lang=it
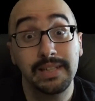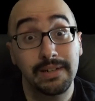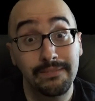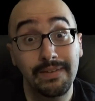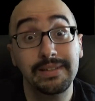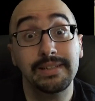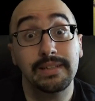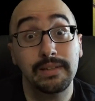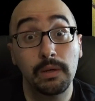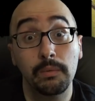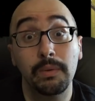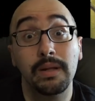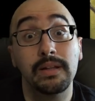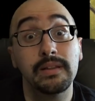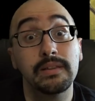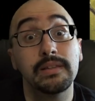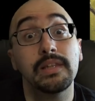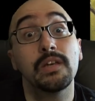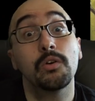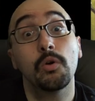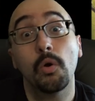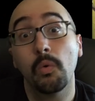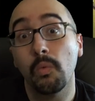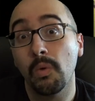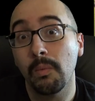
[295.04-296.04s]
salvata da un
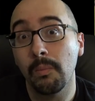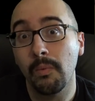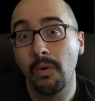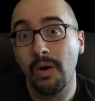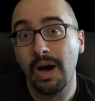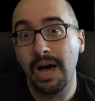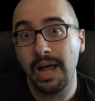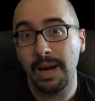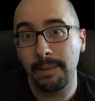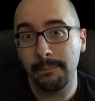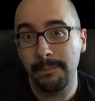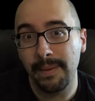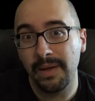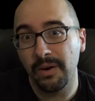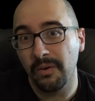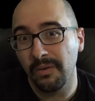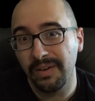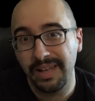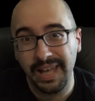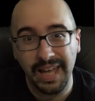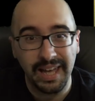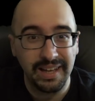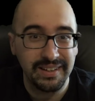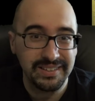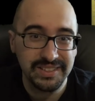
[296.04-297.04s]
antico uomo albero
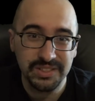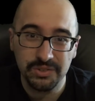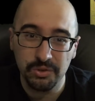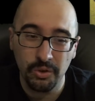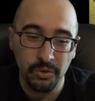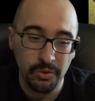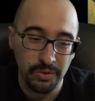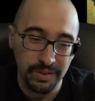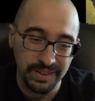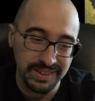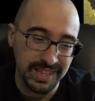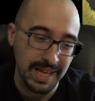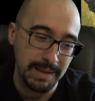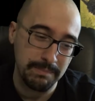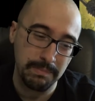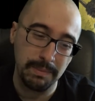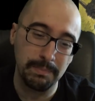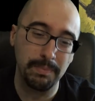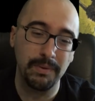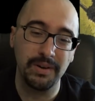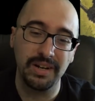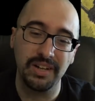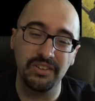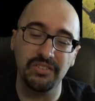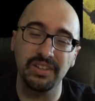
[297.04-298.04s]
che solo in tempi
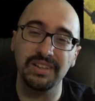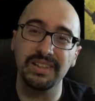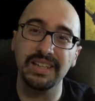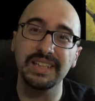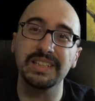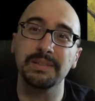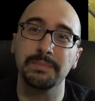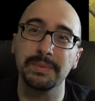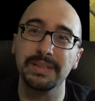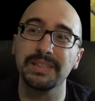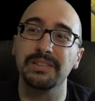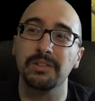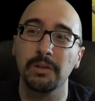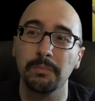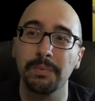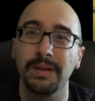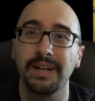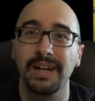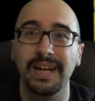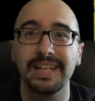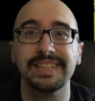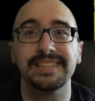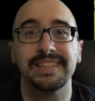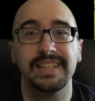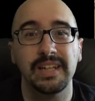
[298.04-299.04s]
poi recentissimi si
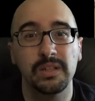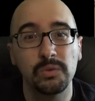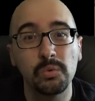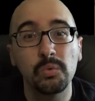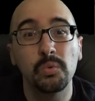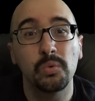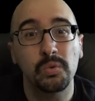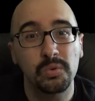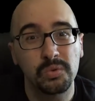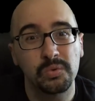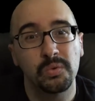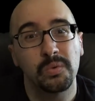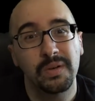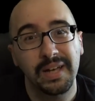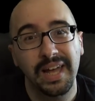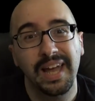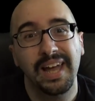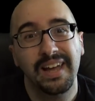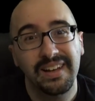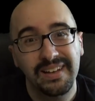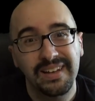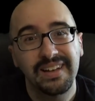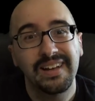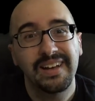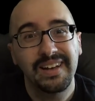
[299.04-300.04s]
scoprirà essere Durtu
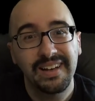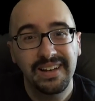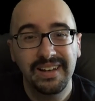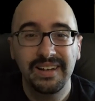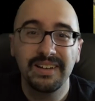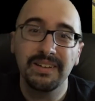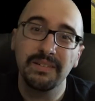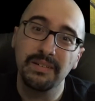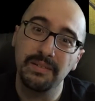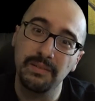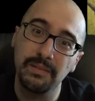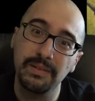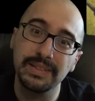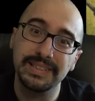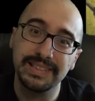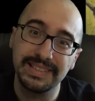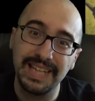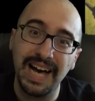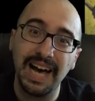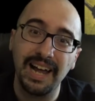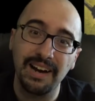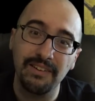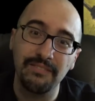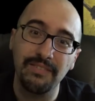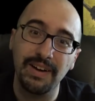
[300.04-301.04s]
che
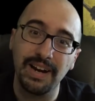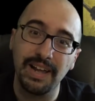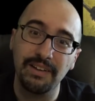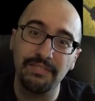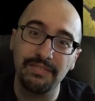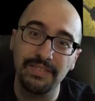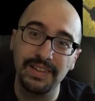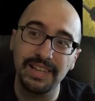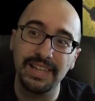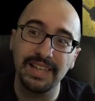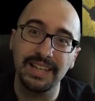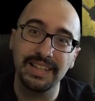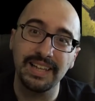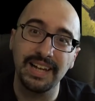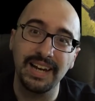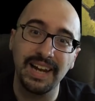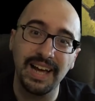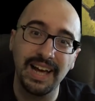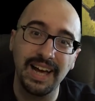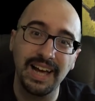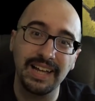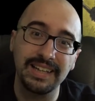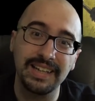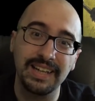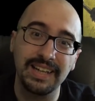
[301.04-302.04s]
salva la figlia della,